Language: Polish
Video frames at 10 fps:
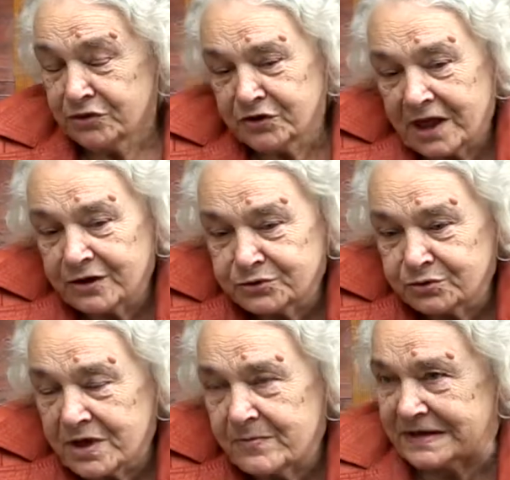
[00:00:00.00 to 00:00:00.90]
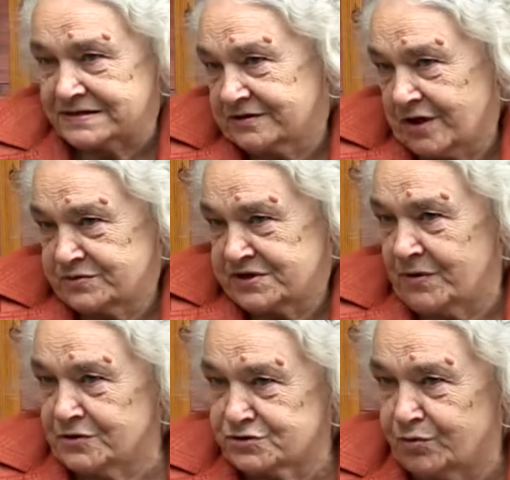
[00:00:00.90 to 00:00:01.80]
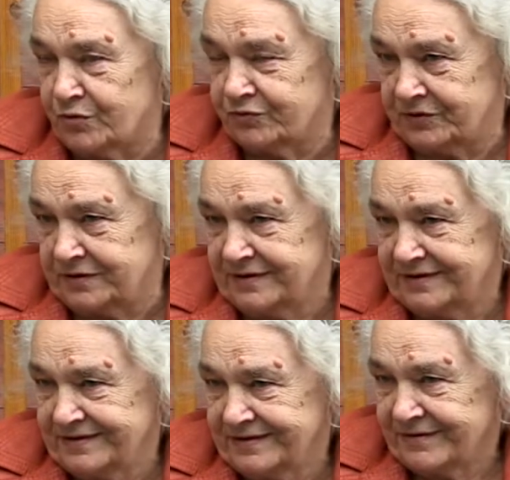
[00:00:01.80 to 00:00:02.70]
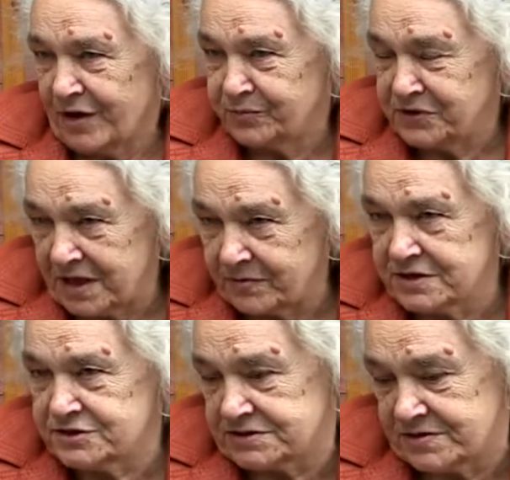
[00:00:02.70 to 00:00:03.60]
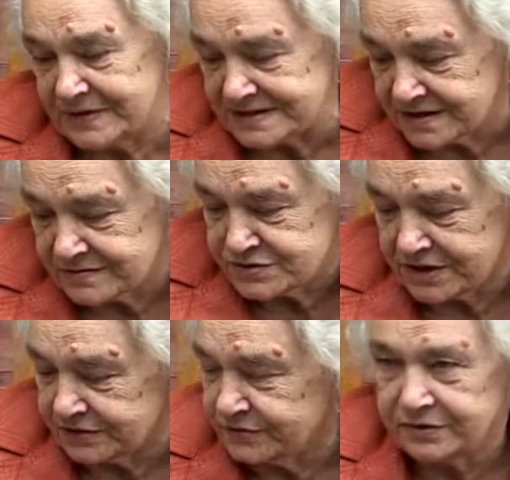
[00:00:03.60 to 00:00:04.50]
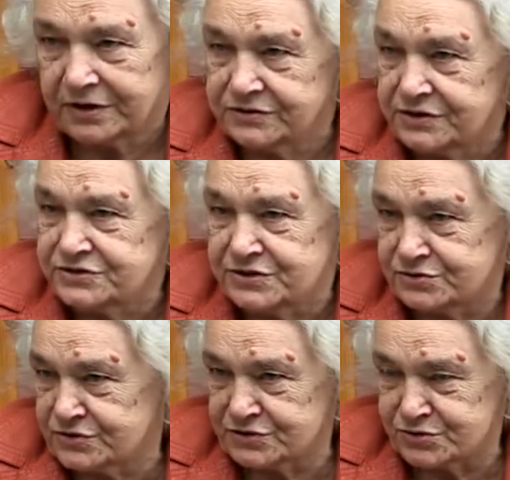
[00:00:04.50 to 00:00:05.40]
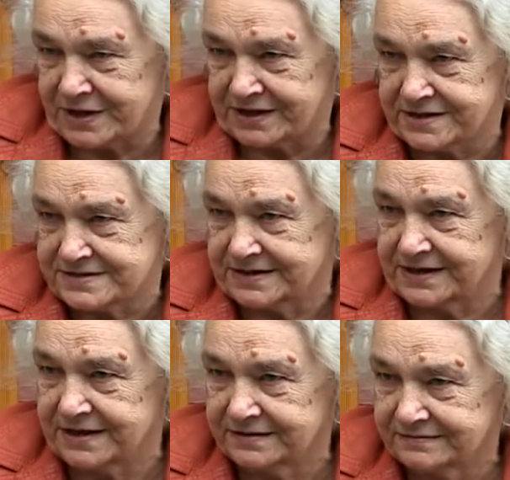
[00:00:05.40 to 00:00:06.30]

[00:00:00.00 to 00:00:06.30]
No ja gotuję bardzo dobrze, mąż mówi. Opinia o. męża, że bardzo dobrze gotuje. On nigdzie już nie szuka jedzenia.